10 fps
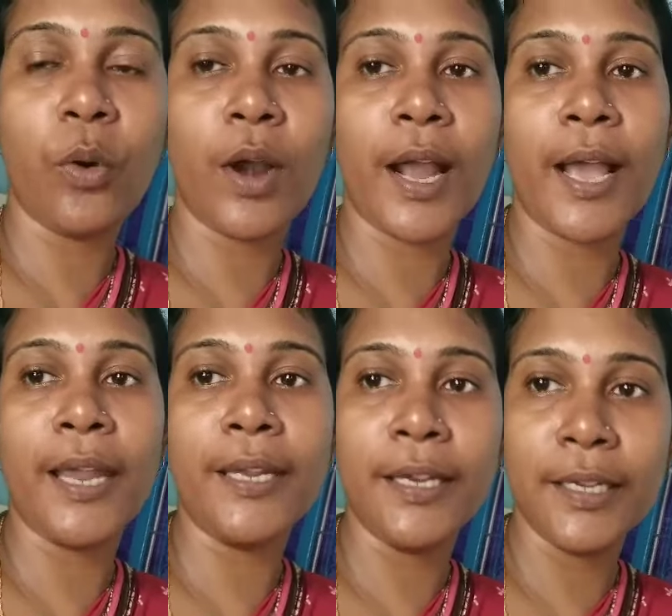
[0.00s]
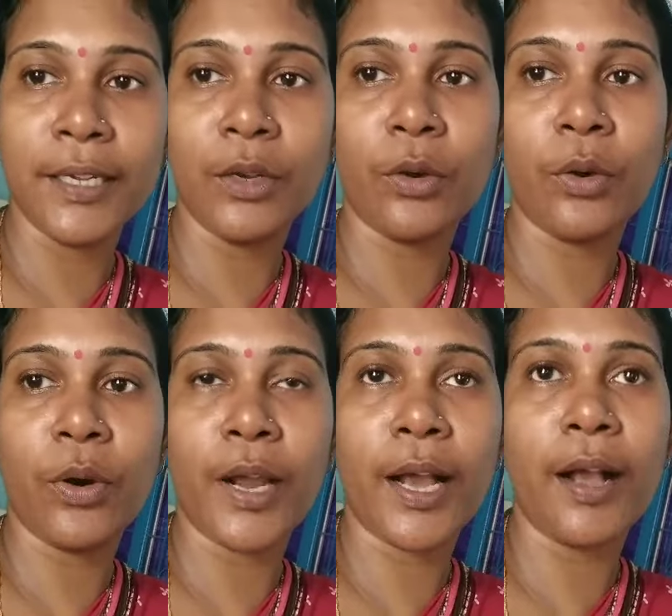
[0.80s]
করা এডিটিং
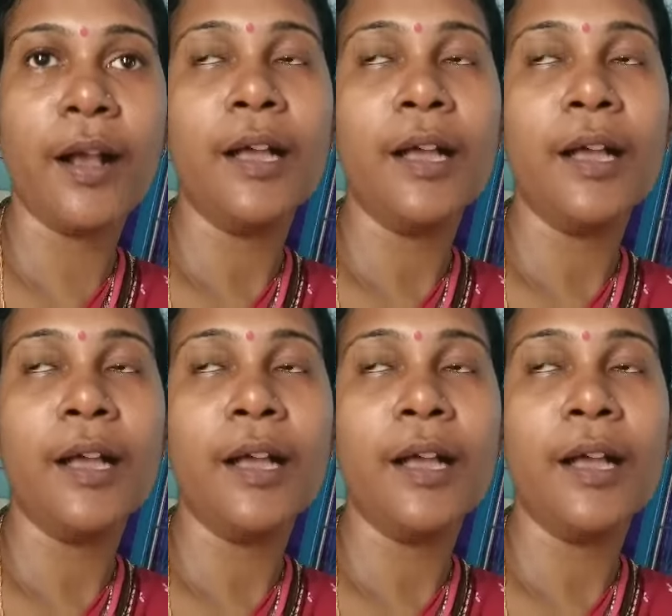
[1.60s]
করা